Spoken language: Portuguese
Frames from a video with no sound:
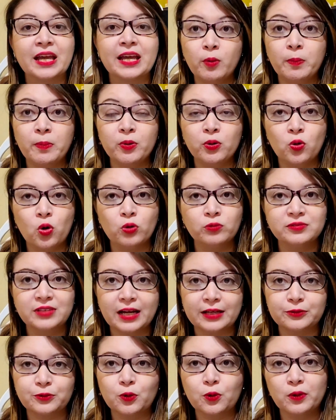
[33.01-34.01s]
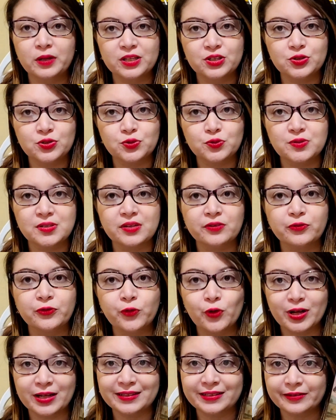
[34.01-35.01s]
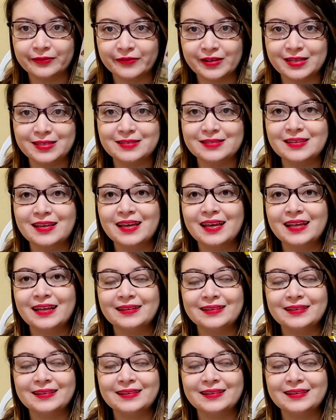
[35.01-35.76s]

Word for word: O meu primeiro contato com Lady Susan foi através